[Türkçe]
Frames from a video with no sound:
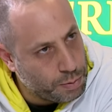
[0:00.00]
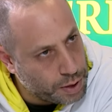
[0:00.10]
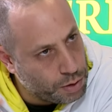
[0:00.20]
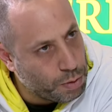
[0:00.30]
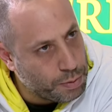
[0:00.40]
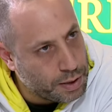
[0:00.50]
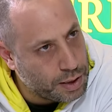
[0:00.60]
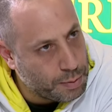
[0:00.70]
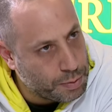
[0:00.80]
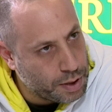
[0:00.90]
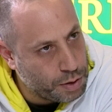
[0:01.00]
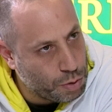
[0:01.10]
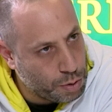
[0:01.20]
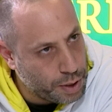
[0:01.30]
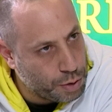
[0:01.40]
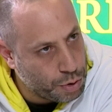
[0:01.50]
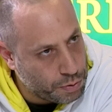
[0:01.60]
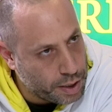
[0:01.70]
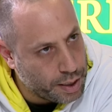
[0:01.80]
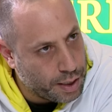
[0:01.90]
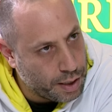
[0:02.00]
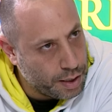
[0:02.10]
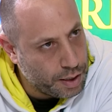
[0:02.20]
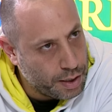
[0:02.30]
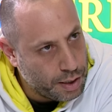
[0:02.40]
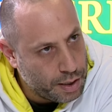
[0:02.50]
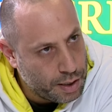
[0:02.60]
basın toplantısı yaptıkları Zorbay Küçük var ya. Evet.